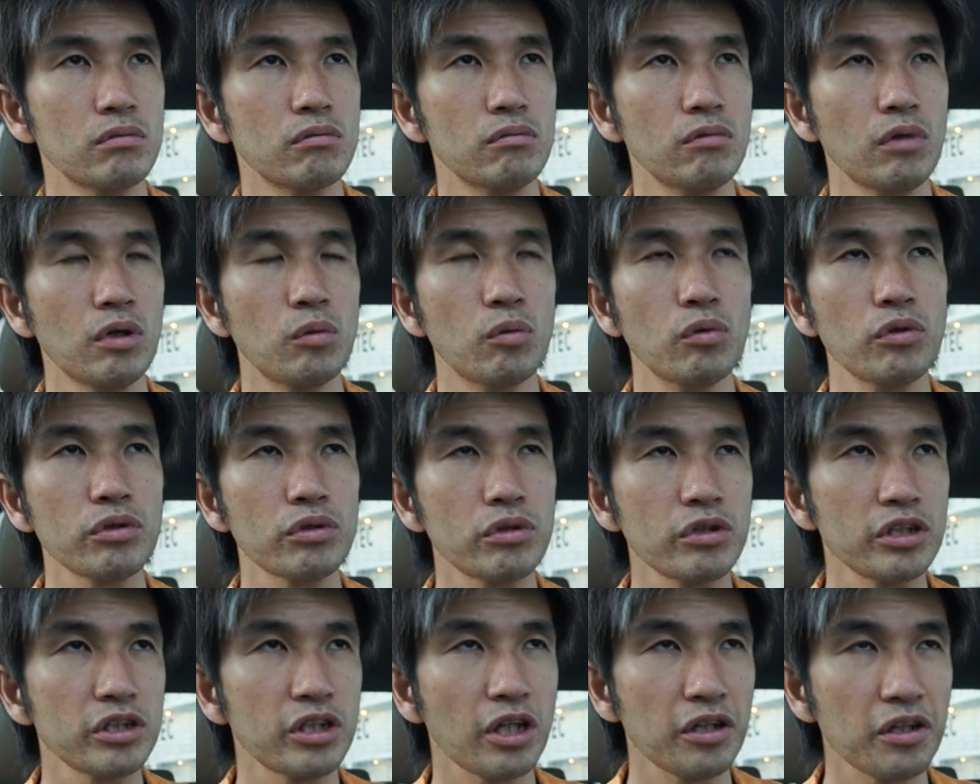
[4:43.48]
は本
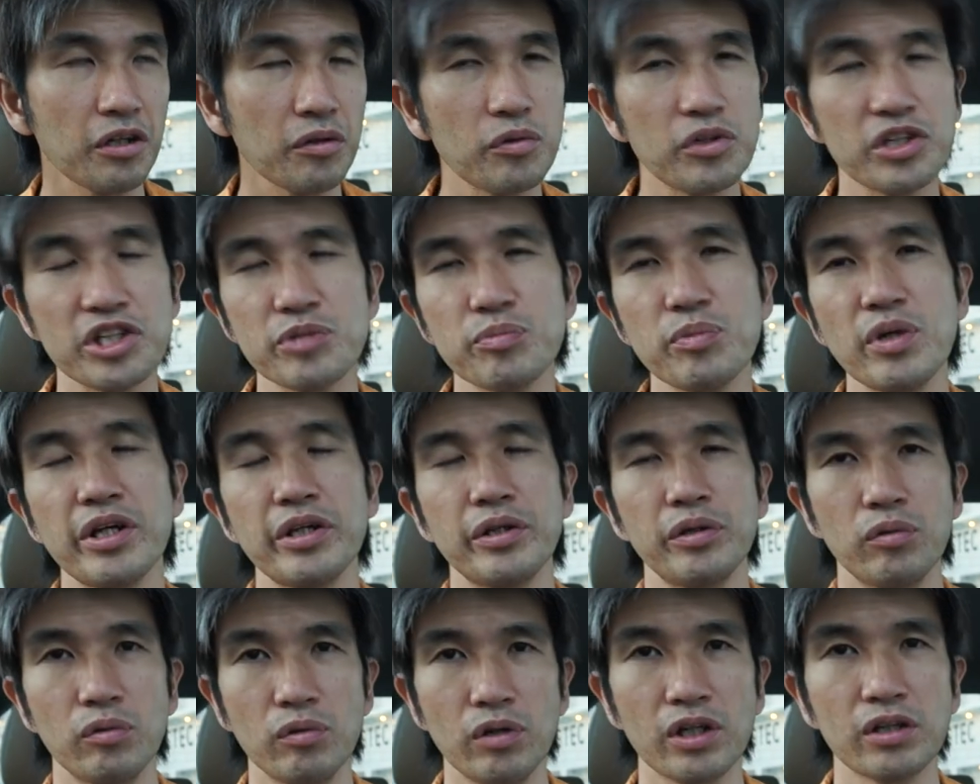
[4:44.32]
当にただの1枚
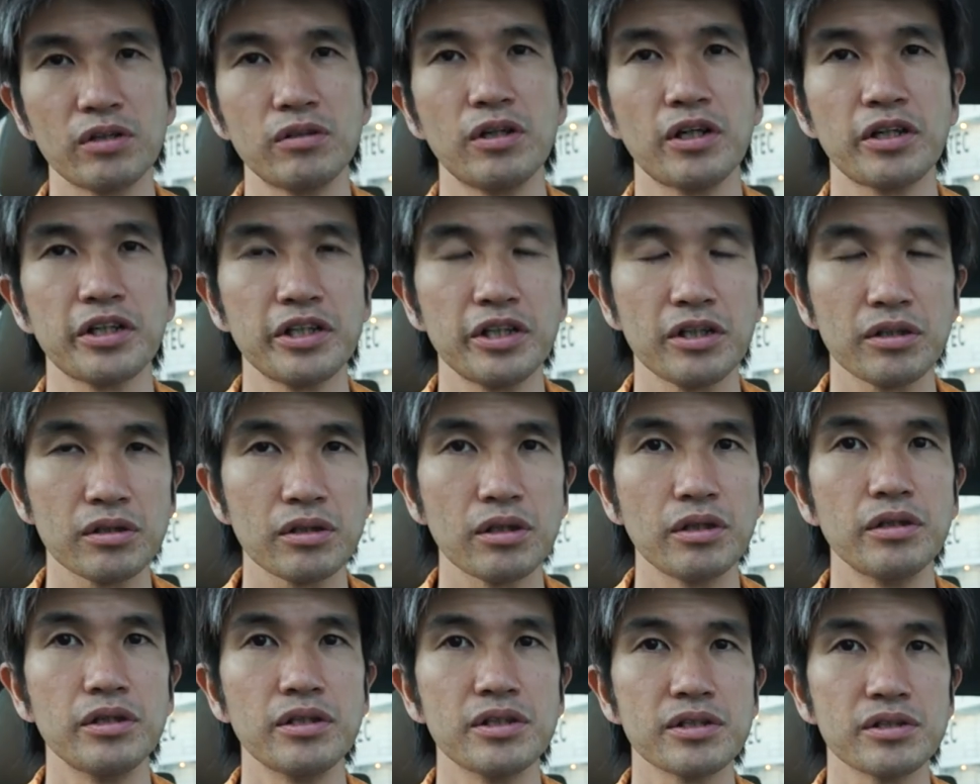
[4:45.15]
の落書きだっ
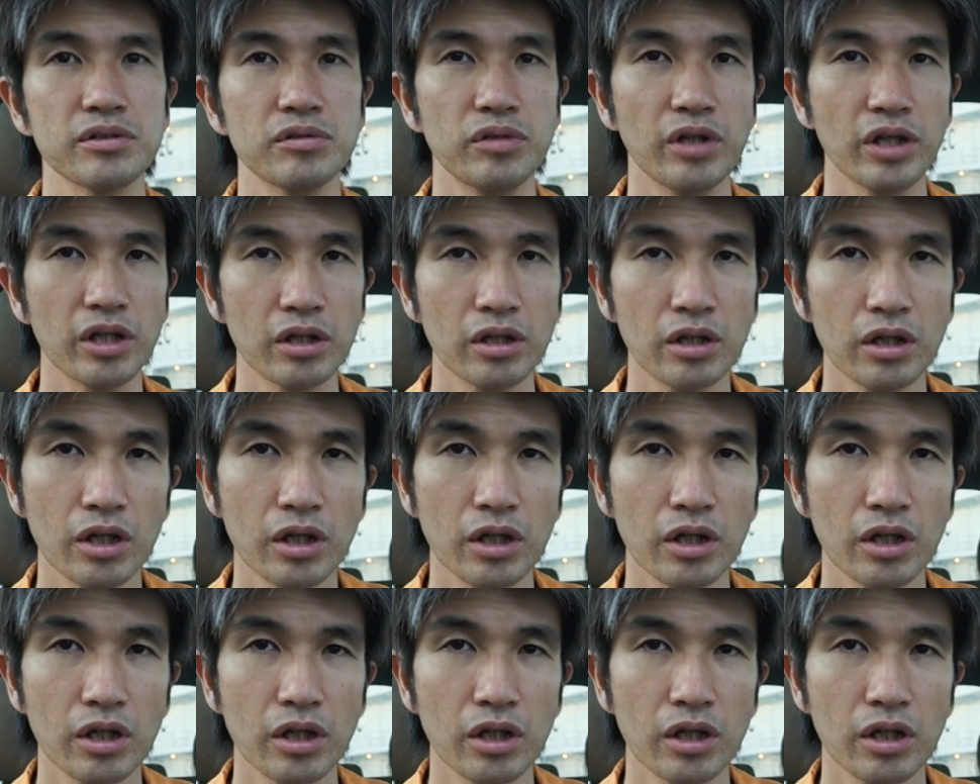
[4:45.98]
たんですよね。